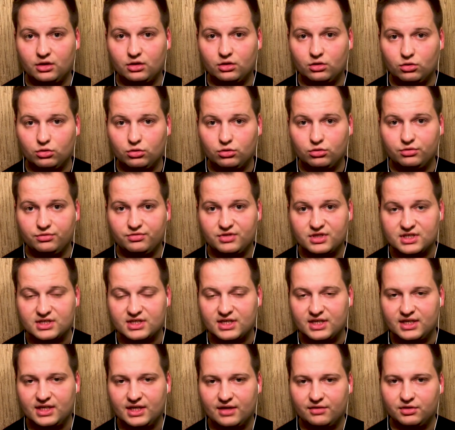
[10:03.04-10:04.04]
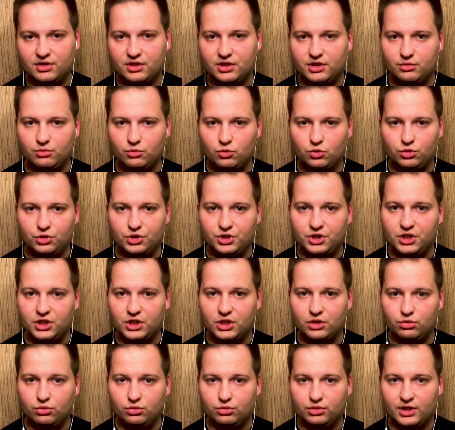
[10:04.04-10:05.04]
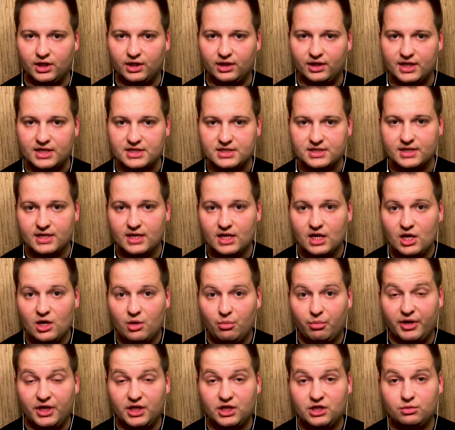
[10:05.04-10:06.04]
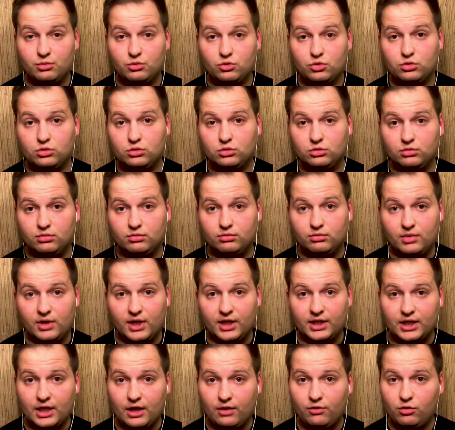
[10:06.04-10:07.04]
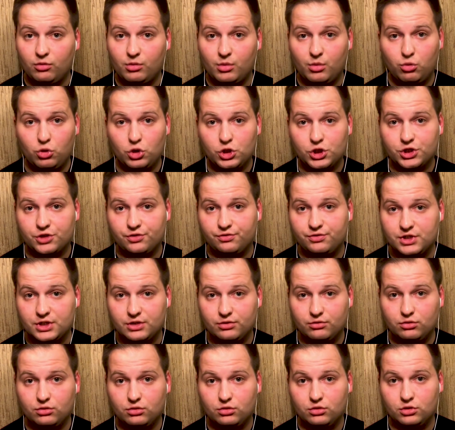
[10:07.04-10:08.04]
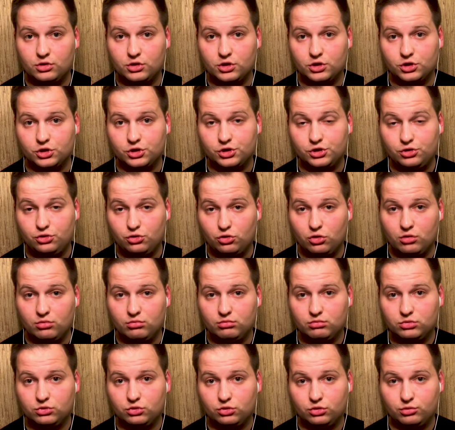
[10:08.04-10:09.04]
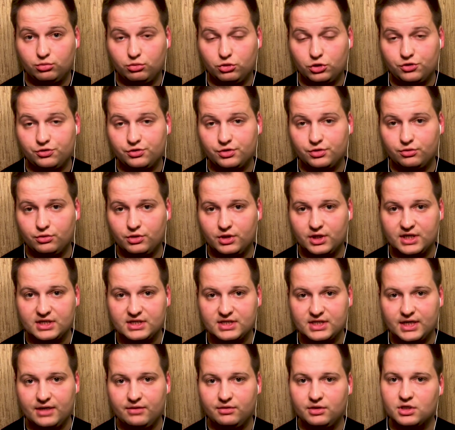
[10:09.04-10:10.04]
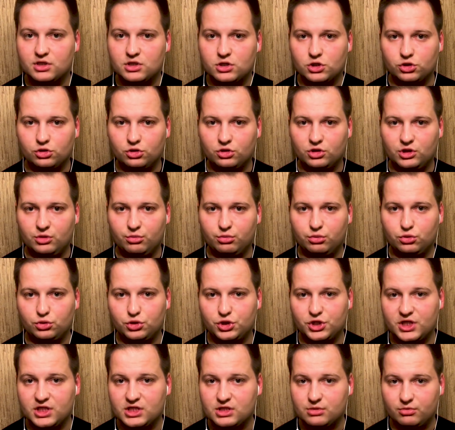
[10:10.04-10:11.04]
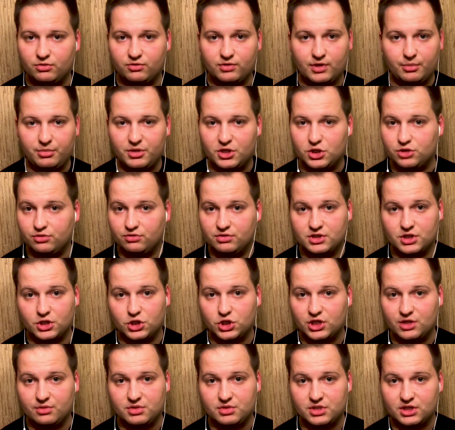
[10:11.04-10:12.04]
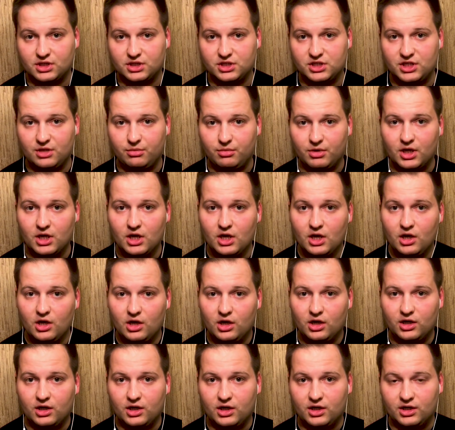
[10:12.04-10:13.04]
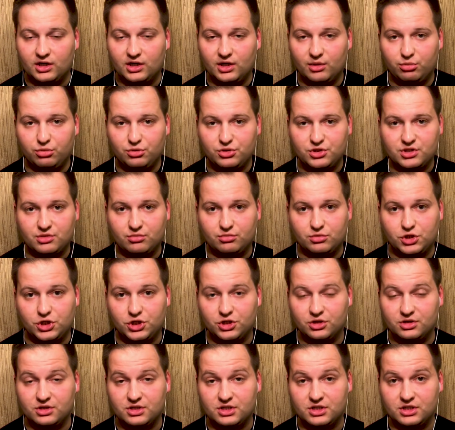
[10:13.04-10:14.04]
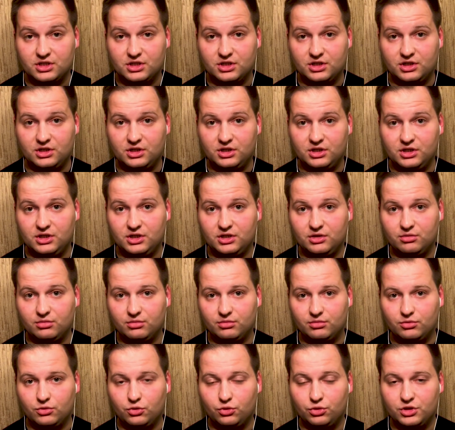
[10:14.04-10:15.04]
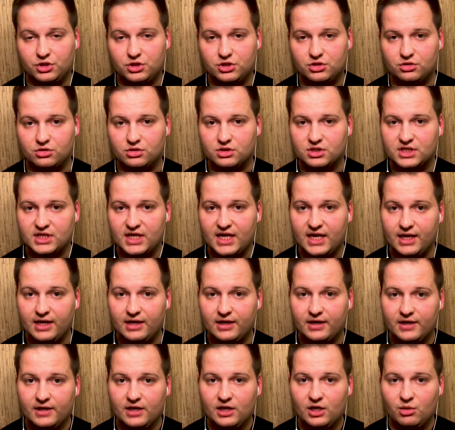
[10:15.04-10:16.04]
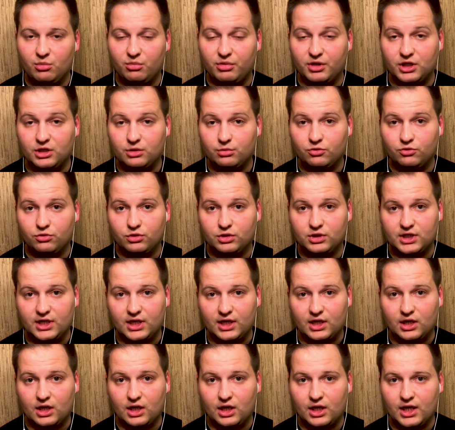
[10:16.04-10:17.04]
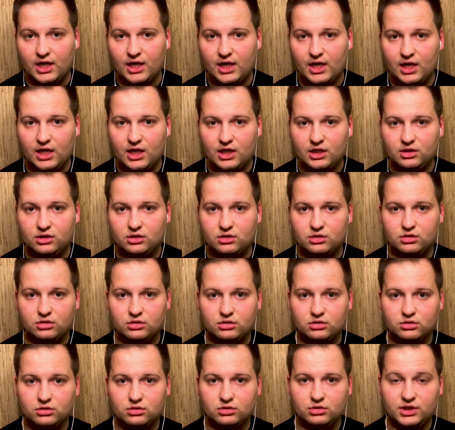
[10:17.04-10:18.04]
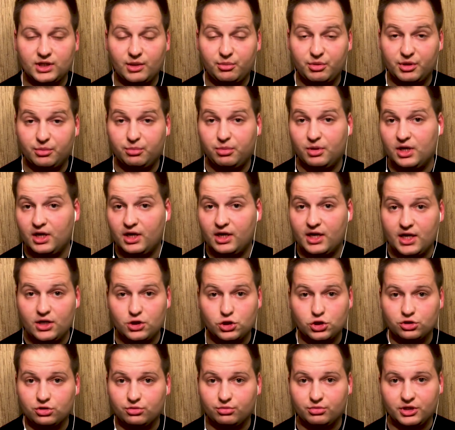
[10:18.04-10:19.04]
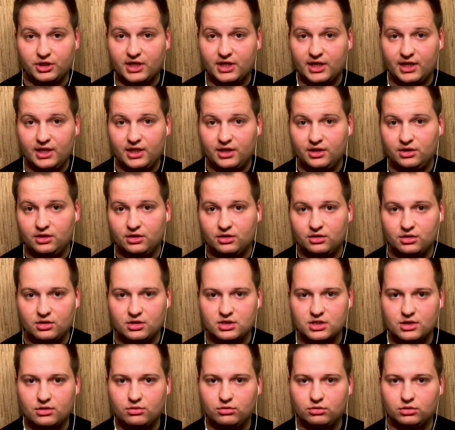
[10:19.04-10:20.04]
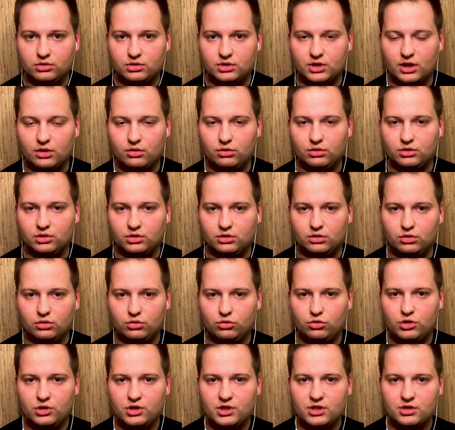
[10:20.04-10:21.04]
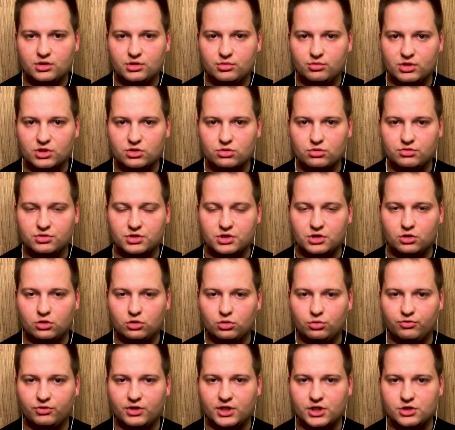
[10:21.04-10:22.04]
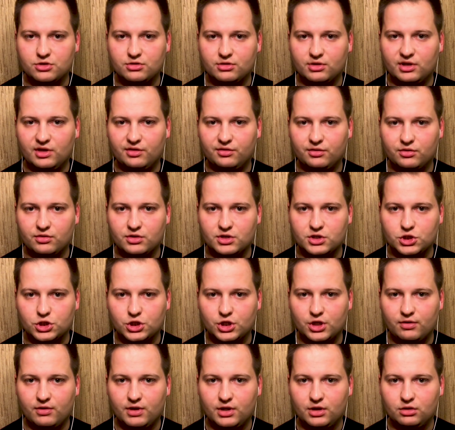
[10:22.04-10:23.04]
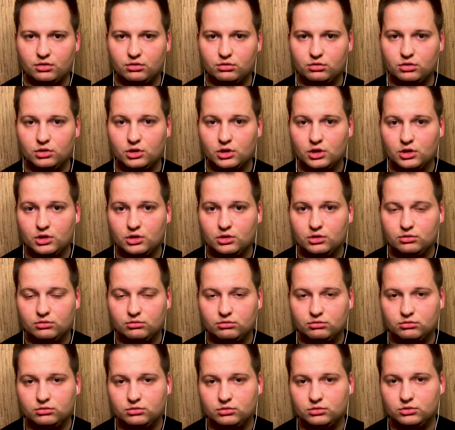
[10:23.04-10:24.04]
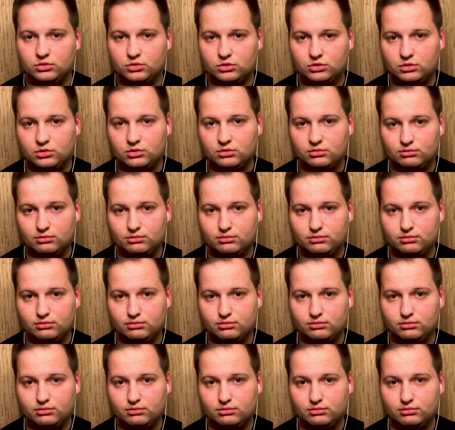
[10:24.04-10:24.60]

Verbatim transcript: но весна явно ему не удалась. Поэтому от кого мы больше всего ждем, тот больше всего и расстраивает, если что-то не получается. Мы опять же возвращаемся к теме, э, допустим, Челси и Маурисио Сари. Поэтому вот так. А от, э, я предполагаю, что мои коллеги назовут какой-то другой московский клуб в качестве главного разочарования, но ну,